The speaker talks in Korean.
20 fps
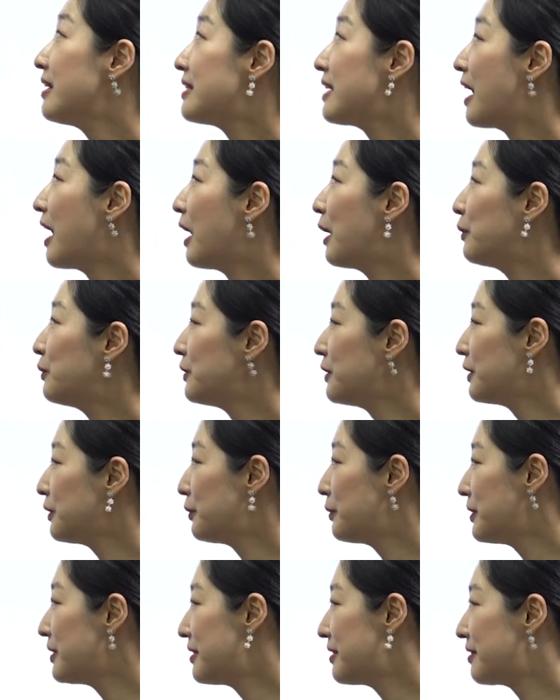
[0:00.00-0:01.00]
자
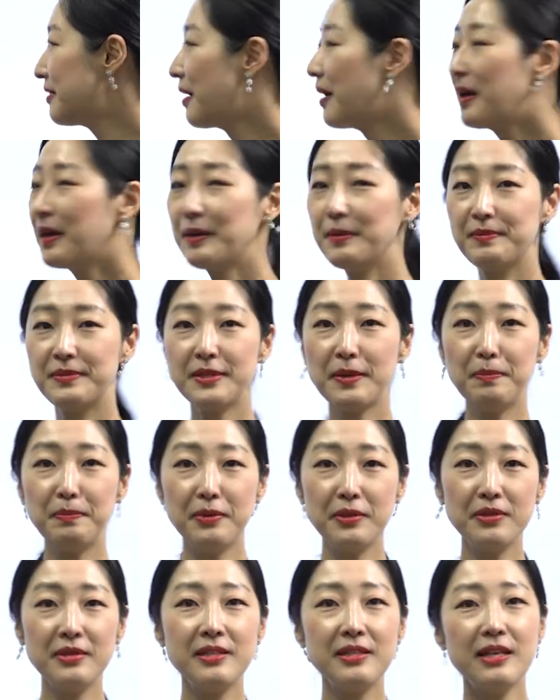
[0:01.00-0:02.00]
오늘의 코이스 타임 첫
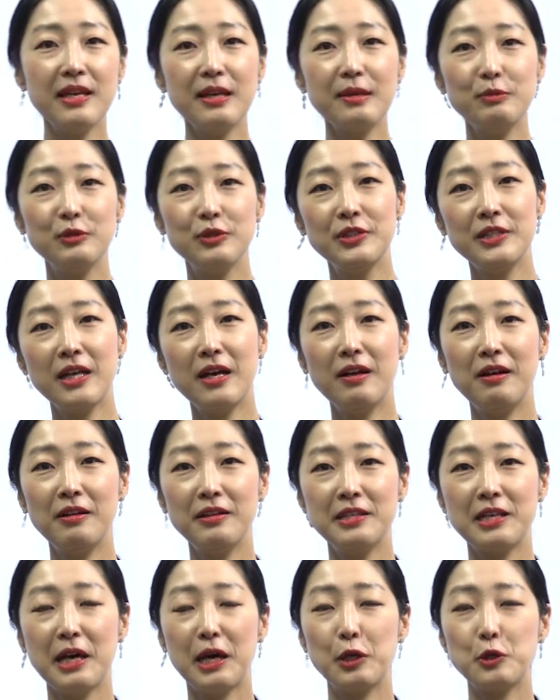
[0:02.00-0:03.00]
번째
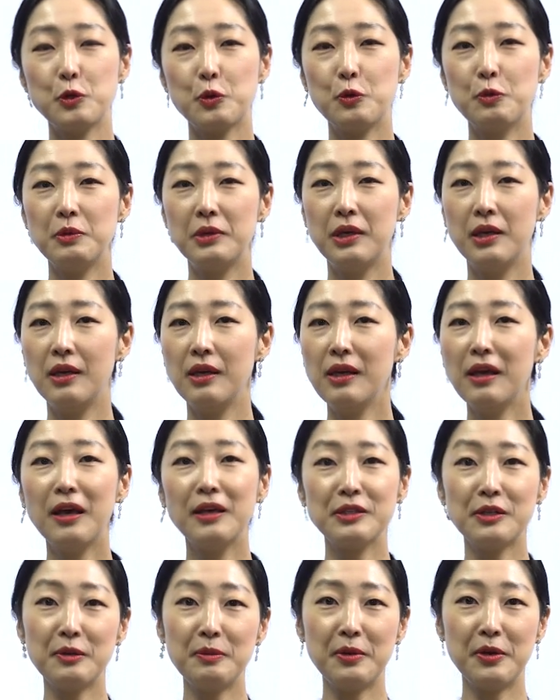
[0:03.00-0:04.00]
문장을 제가 조금
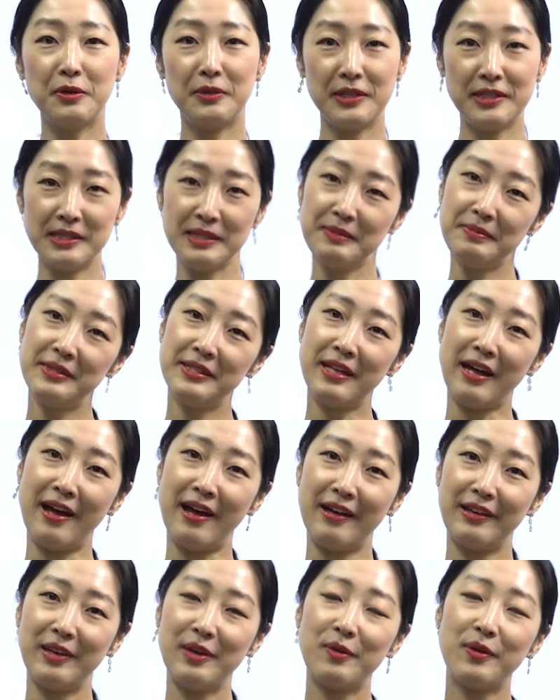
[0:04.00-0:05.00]
길게 설명을
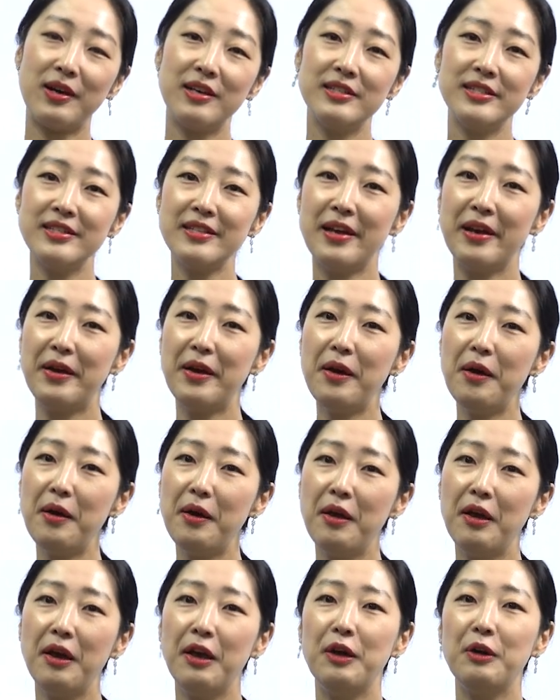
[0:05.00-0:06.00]
했습니다. 기억하시나요?
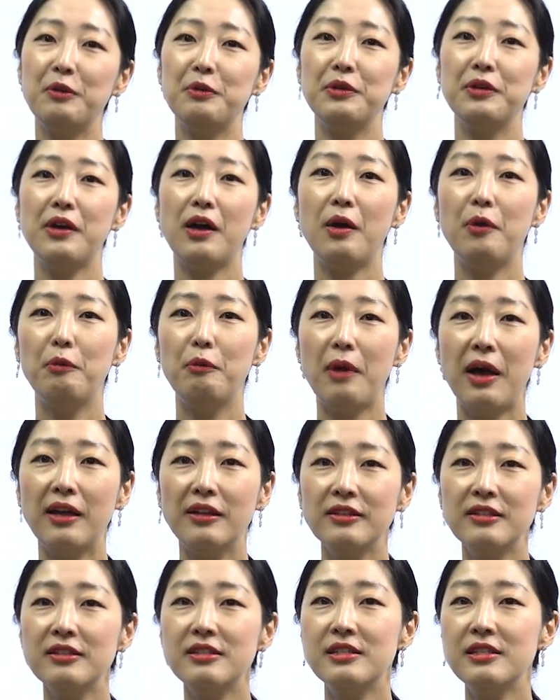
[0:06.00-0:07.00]
우리가
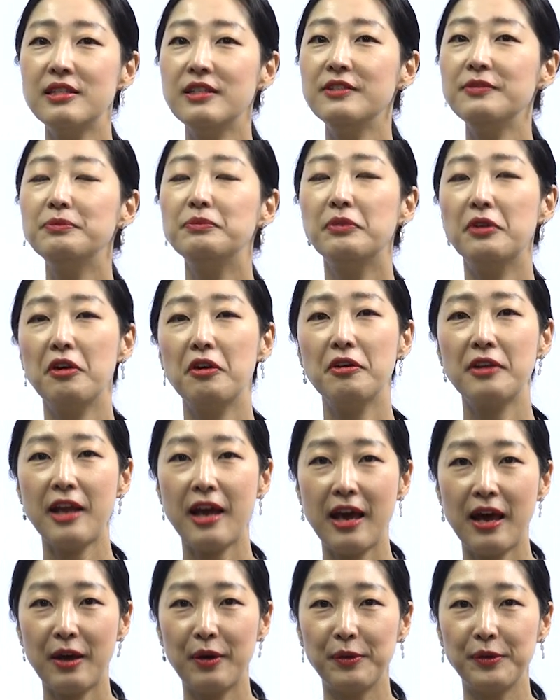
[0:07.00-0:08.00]
relative
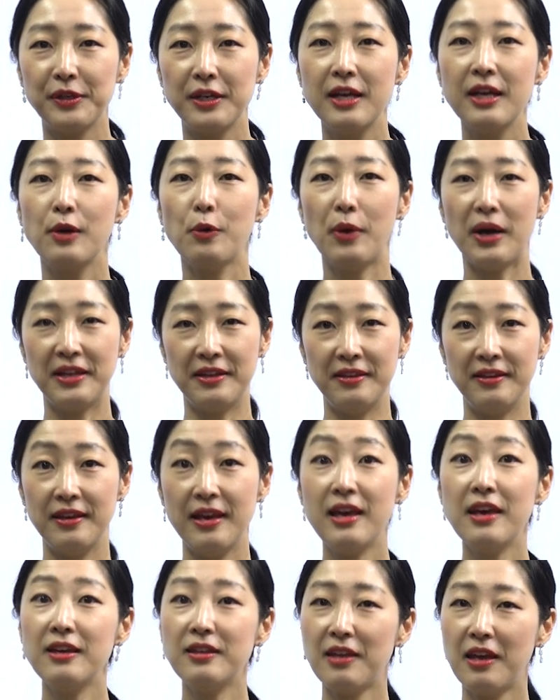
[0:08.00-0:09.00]
pronoun
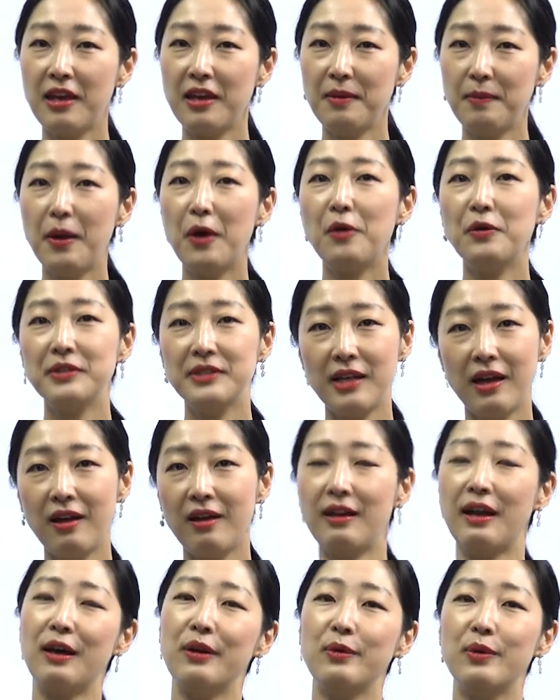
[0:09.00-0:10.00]
관계
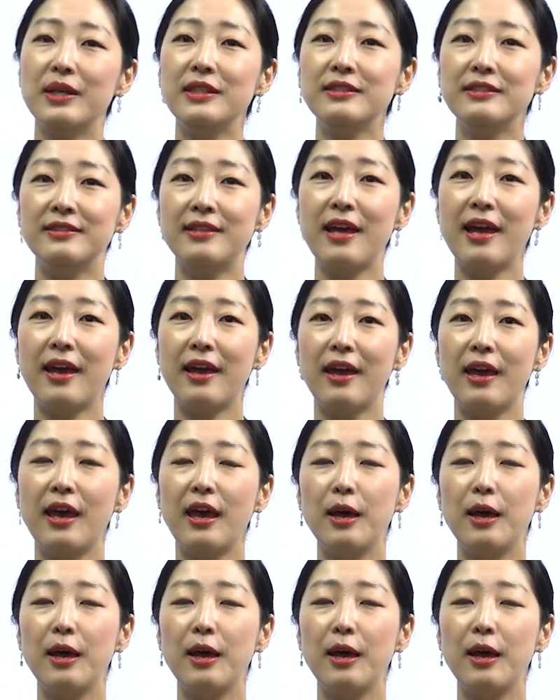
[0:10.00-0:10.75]
대명사라고 하는데